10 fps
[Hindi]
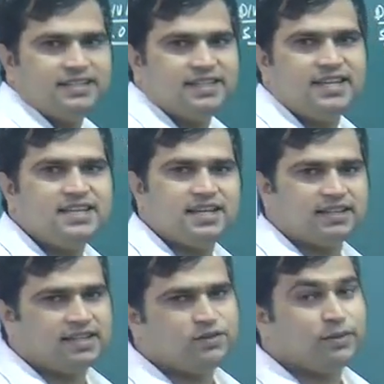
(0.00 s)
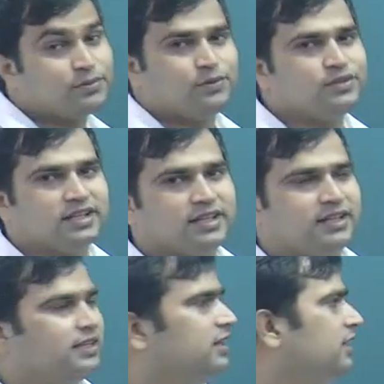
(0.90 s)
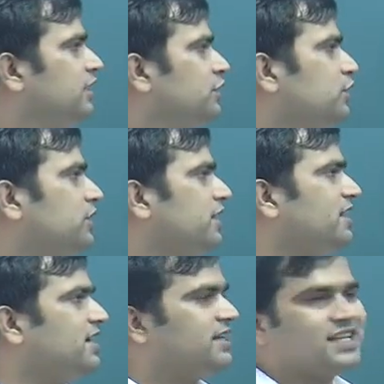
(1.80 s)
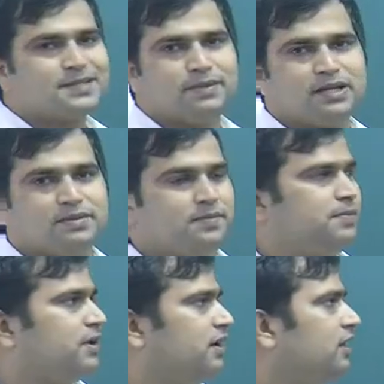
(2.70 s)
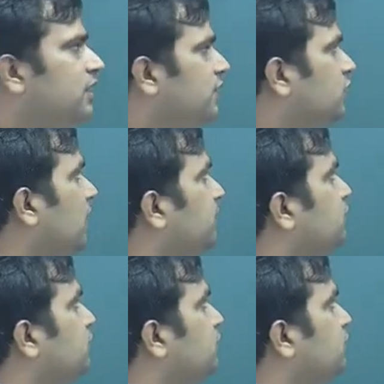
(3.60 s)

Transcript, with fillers: से नहीं जाता जो आप सोच रहे हैं सो कैन नॉट क्रॉस प्लाज्मा मेम्ब्रेन तो अब